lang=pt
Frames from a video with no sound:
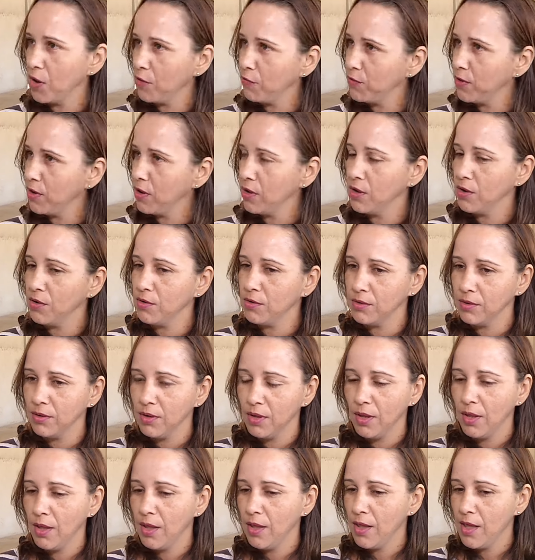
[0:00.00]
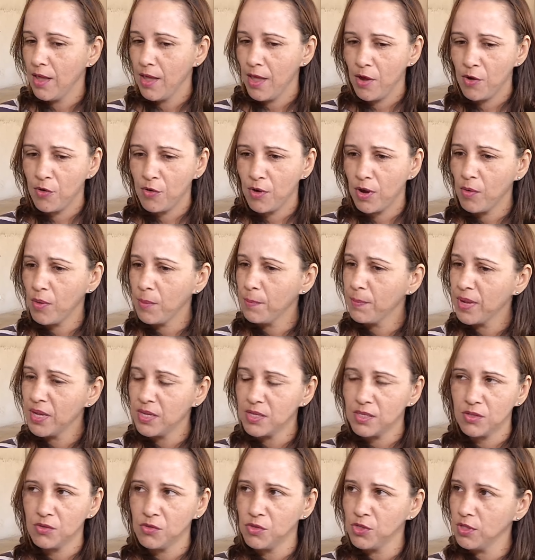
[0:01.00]
o Rafael é uma é
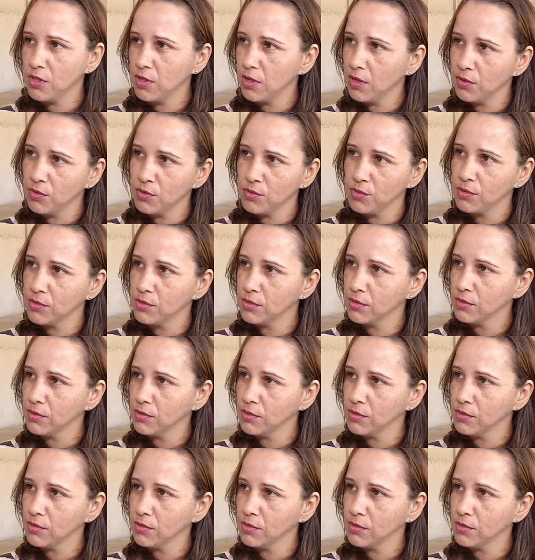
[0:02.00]
bênção de Deus.